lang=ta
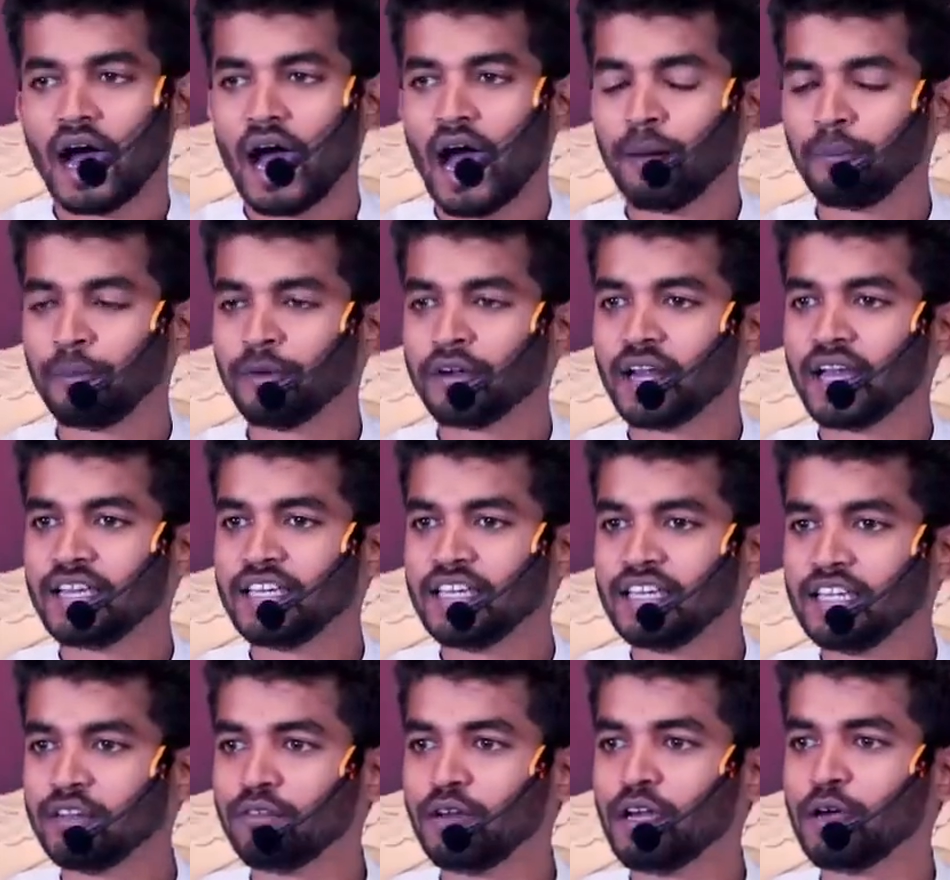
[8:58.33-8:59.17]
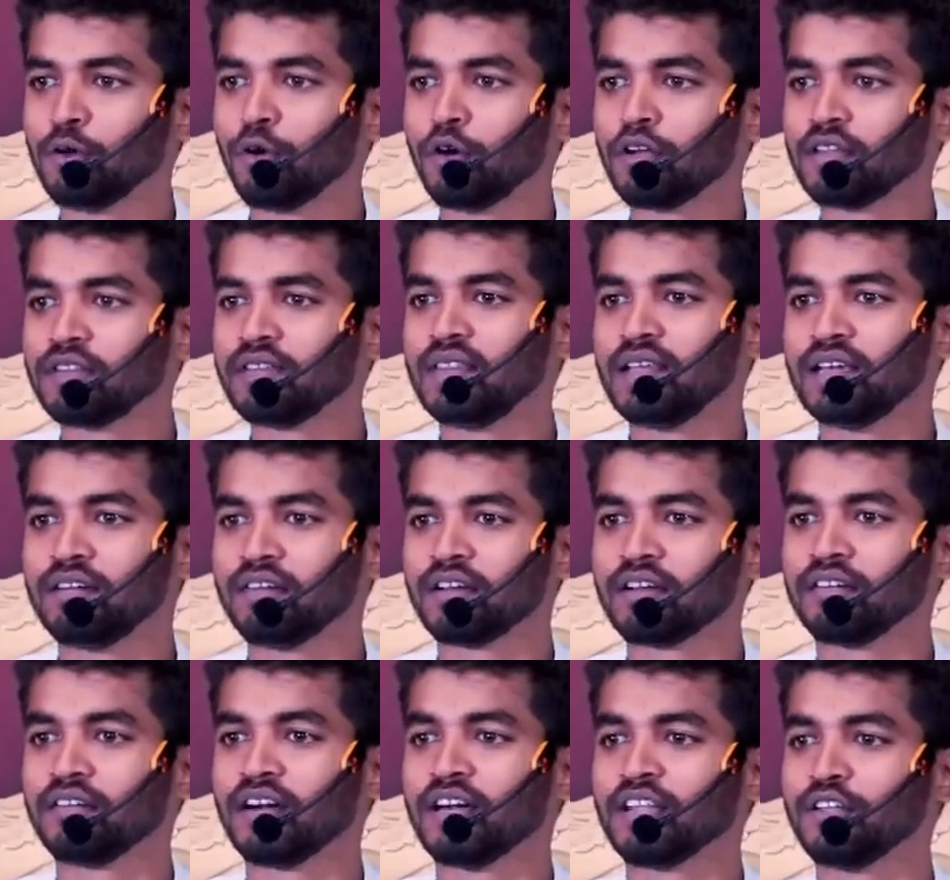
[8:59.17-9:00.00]
அப்போ நான் இதுவே ஒரு
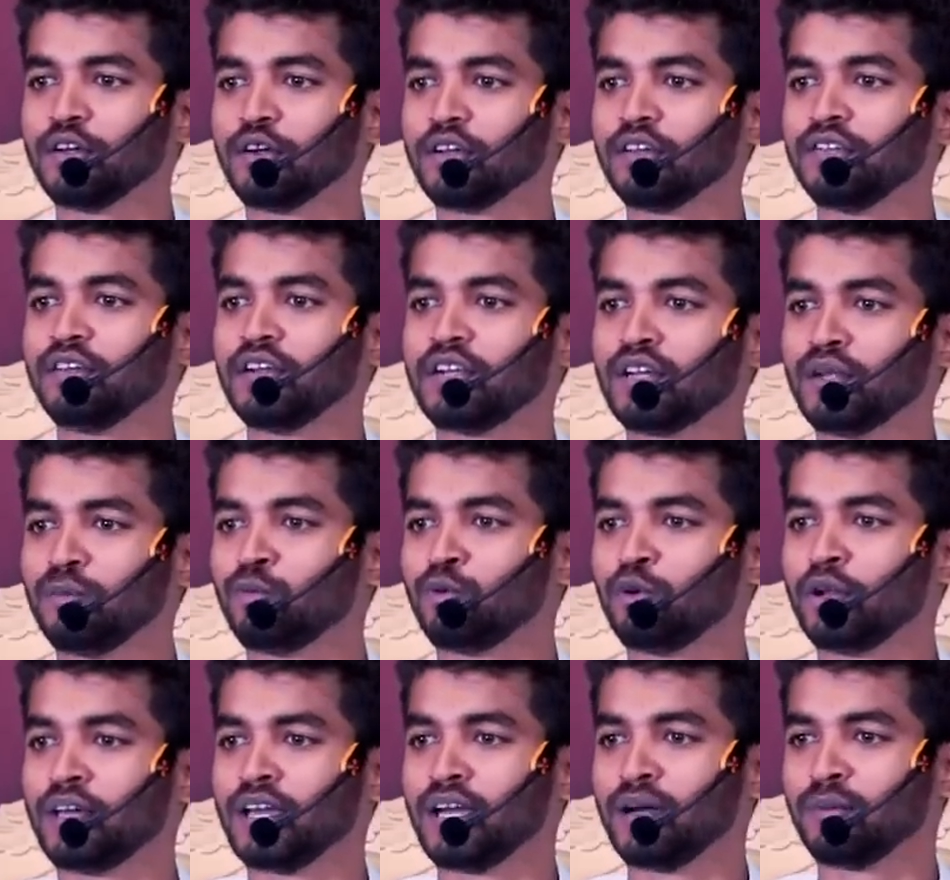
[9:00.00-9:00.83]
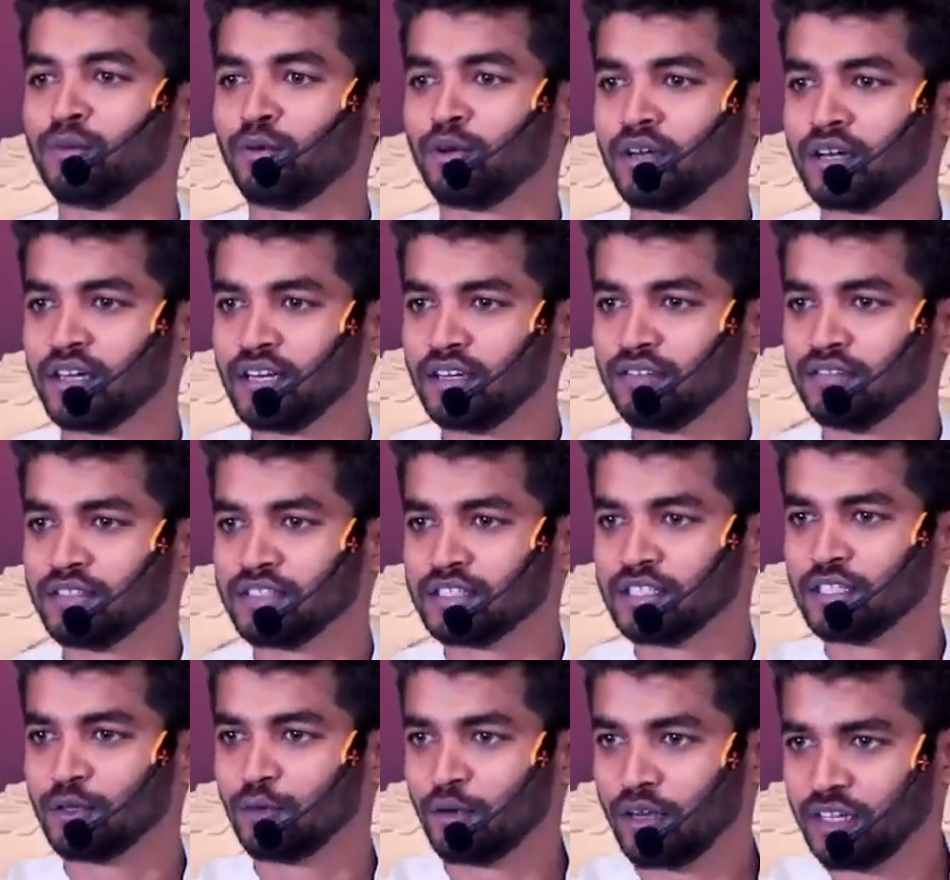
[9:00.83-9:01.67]
தீவிரவாதியோட வீட்டில் பிள்ளையாக பிறக்கிறேன்னு
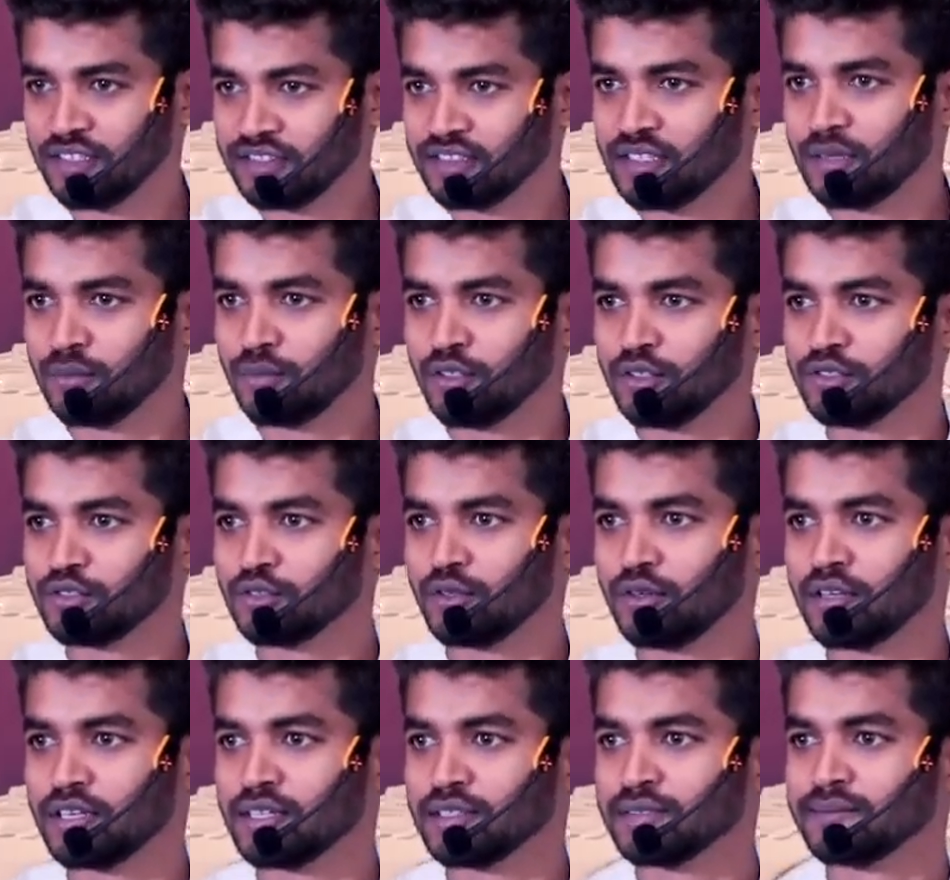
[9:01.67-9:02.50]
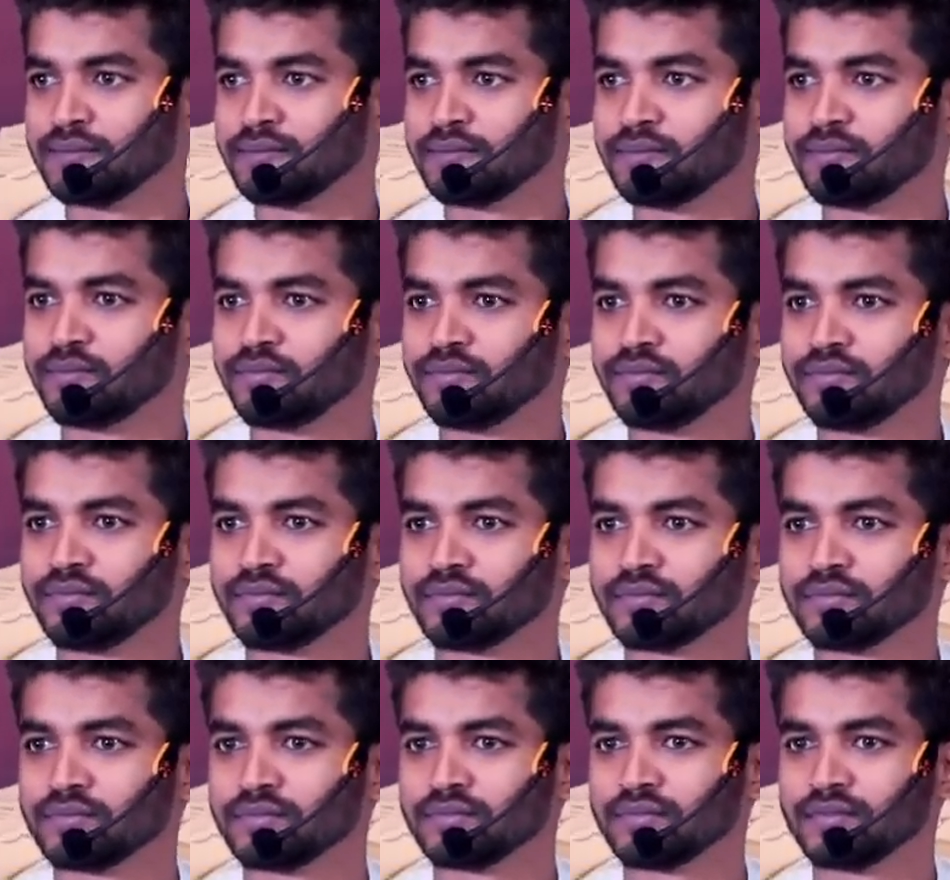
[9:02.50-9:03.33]
வச்சுக்கோங்க ஒரு எக்ஸாம்பிளுக்கு சொல்கிறேன்
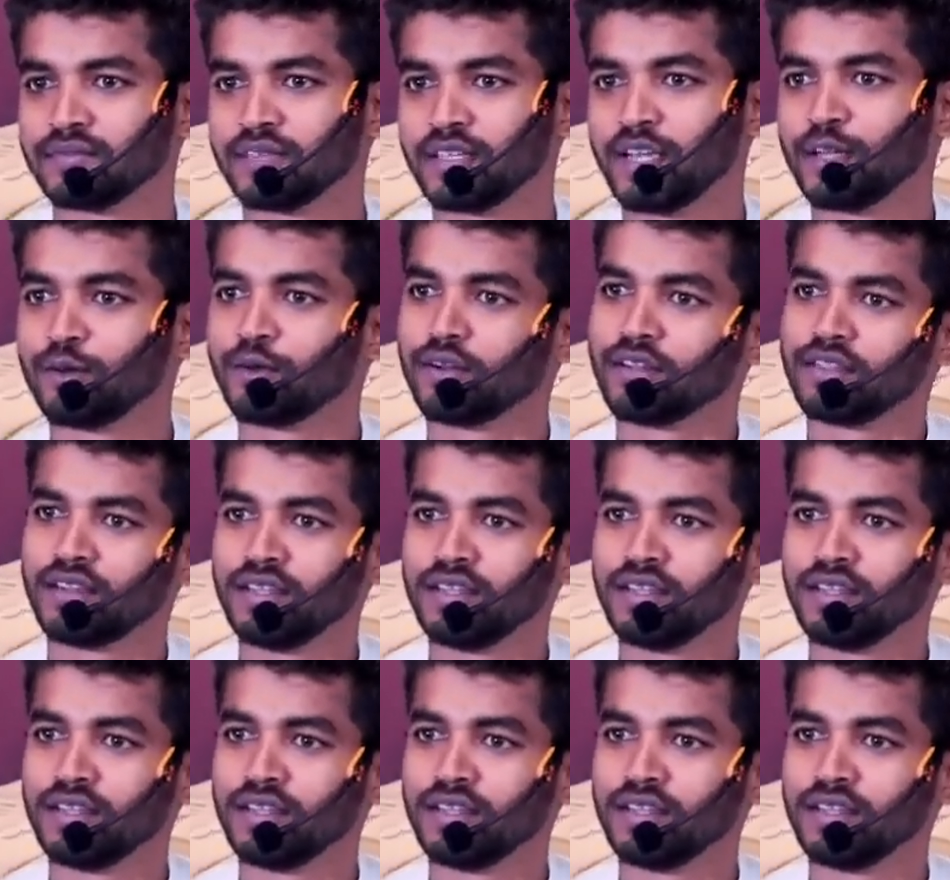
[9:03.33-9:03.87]
என்னோடய